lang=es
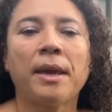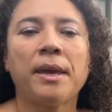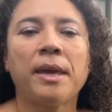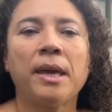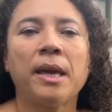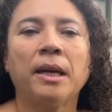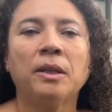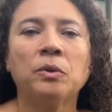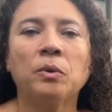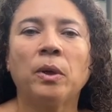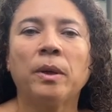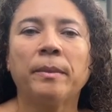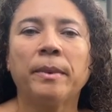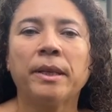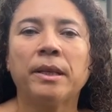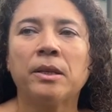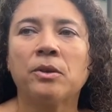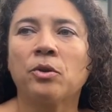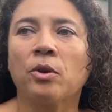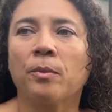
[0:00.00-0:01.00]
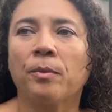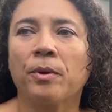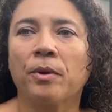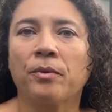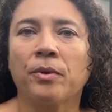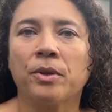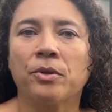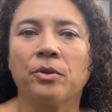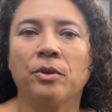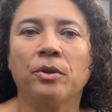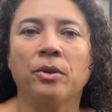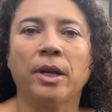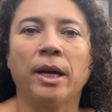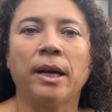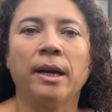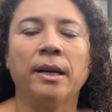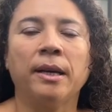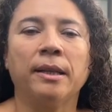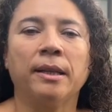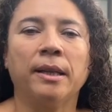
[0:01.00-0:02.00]
y actualmente soy
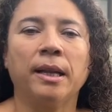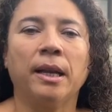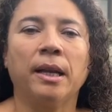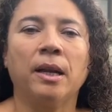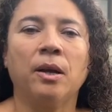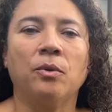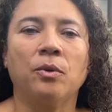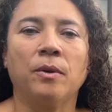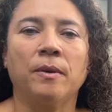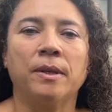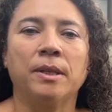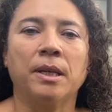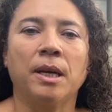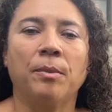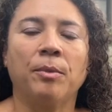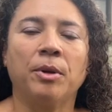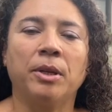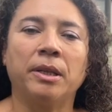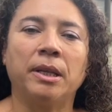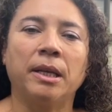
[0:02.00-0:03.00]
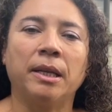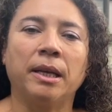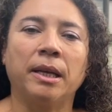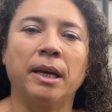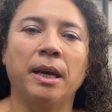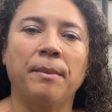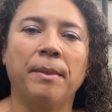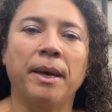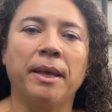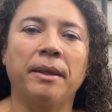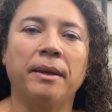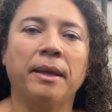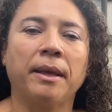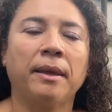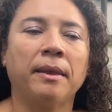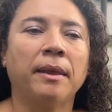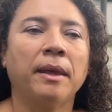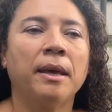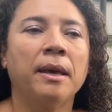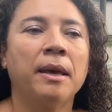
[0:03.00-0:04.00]
profesora de la Universidad Politécnica de
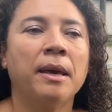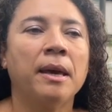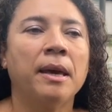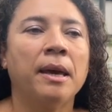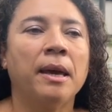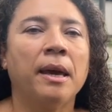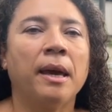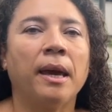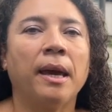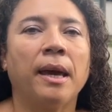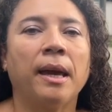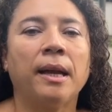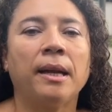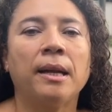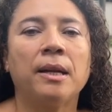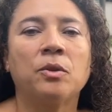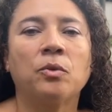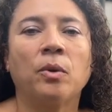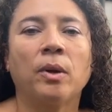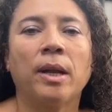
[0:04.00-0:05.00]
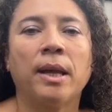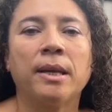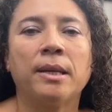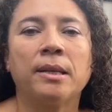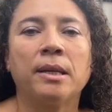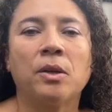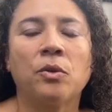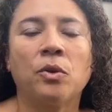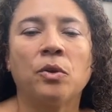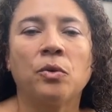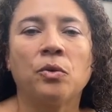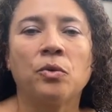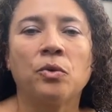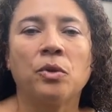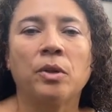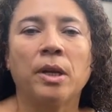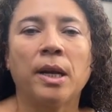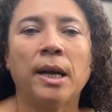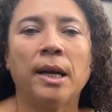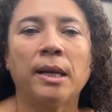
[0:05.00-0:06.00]
Madrid en la Escuela de Diseño
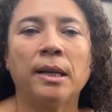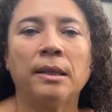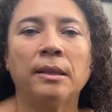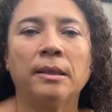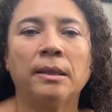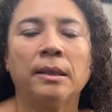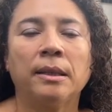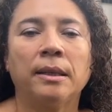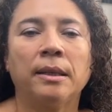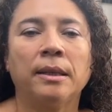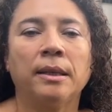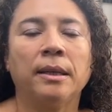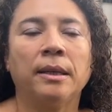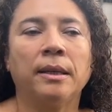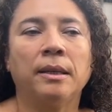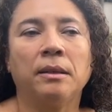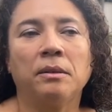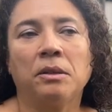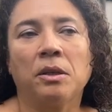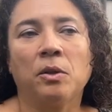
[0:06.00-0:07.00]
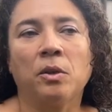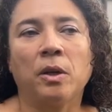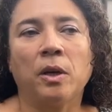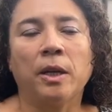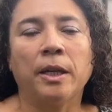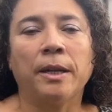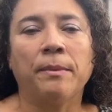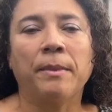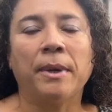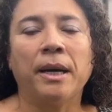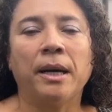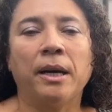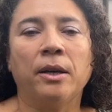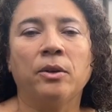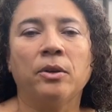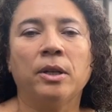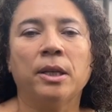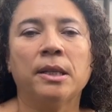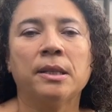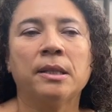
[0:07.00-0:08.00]
Industrial, eh, situada citada en
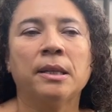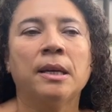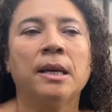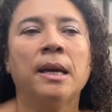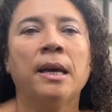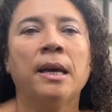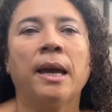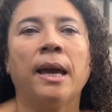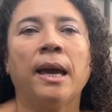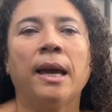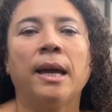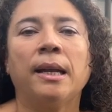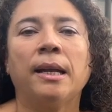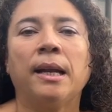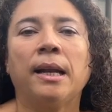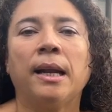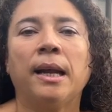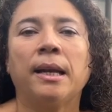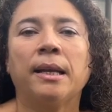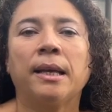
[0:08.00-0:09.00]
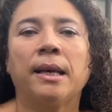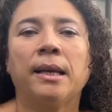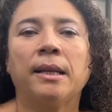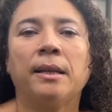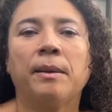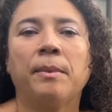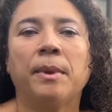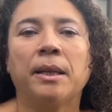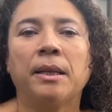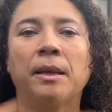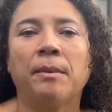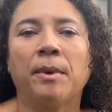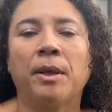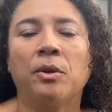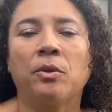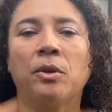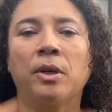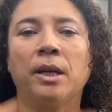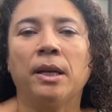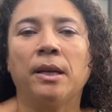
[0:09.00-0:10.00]
Embajadores, en el área del
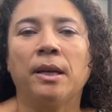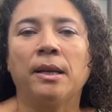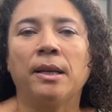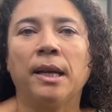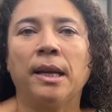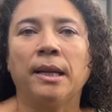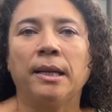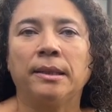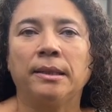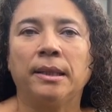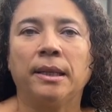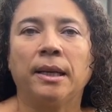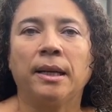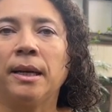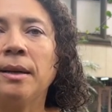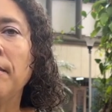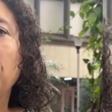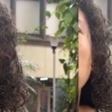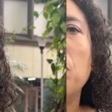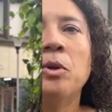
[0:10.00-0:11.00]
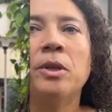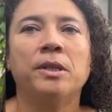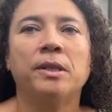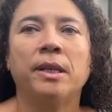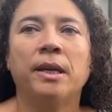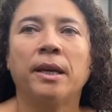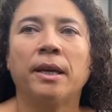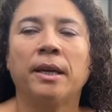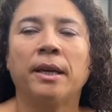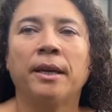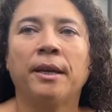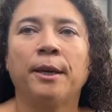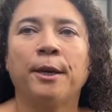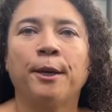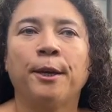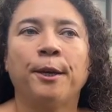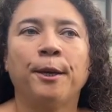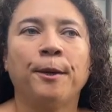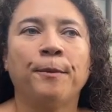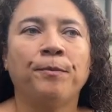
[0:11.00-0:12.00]
Departamento de Ingeniería Eléctrica. Después de
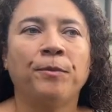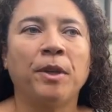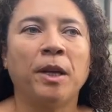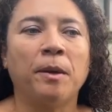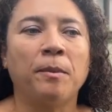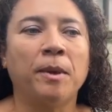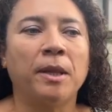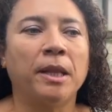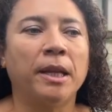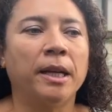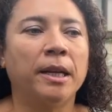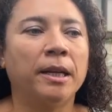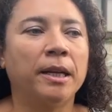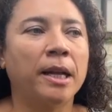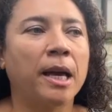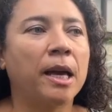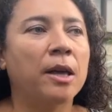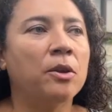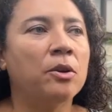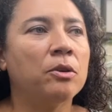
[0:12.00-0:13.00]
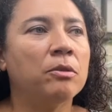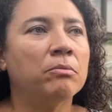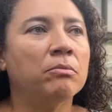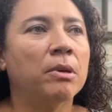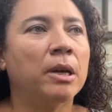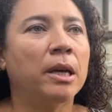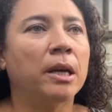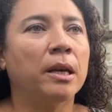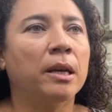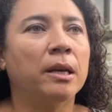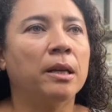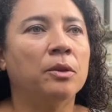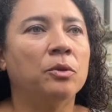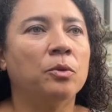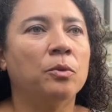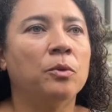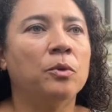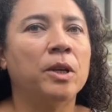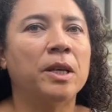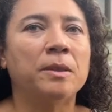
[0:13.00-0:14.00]
que terminé el grado, eh,
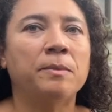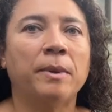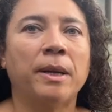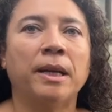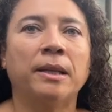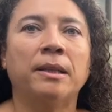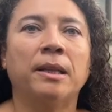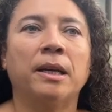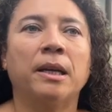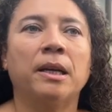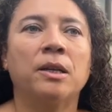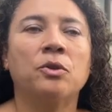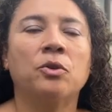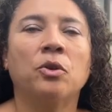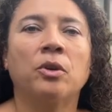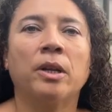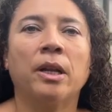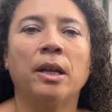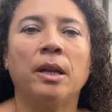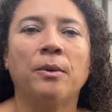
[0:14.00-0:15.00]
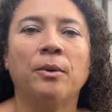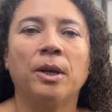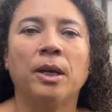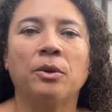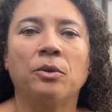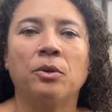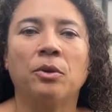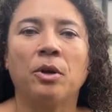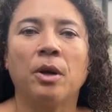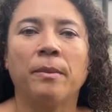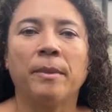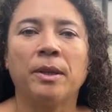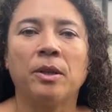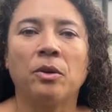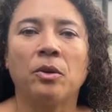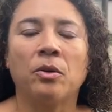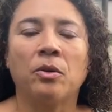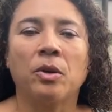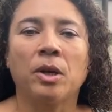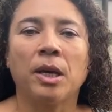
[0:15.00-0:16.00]
tuve unas prácticas con el laboratorio de
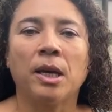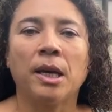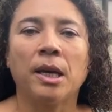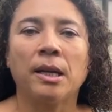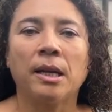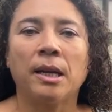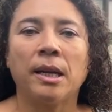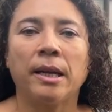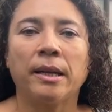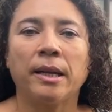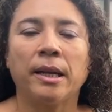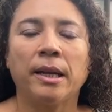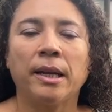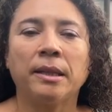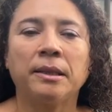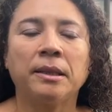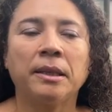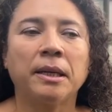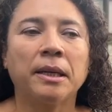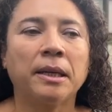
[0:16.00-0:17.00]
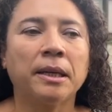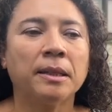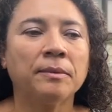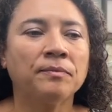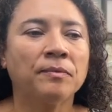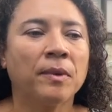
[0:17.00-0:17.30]
metrología en el área eléctrica.